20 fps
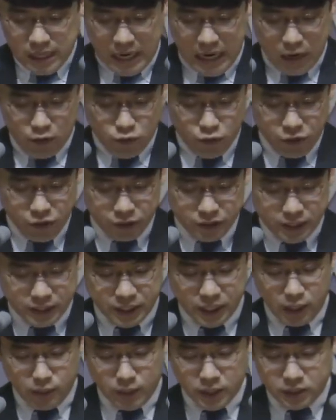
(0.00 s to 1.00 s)
아울러 현재
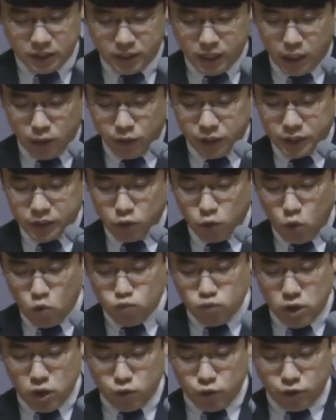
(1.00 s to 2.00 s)
제네바 신대원에서
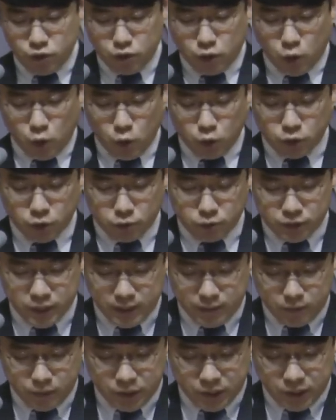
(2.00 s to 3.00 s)
공부하고 있는 교육
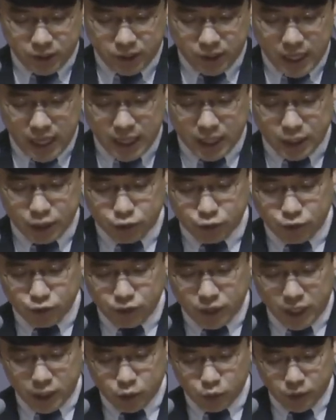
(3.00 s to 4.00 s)
전조사님들이 학기
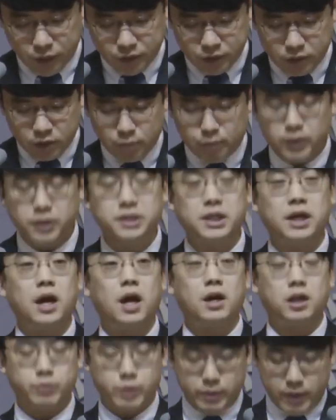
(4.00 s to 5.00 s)
중 계속해서 특별
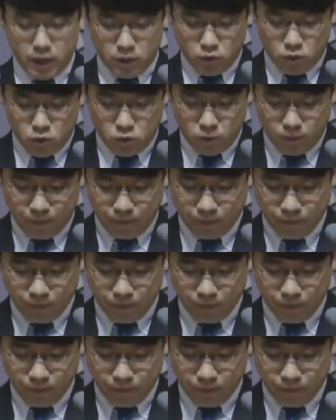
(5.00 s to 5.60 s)
장학금을 받고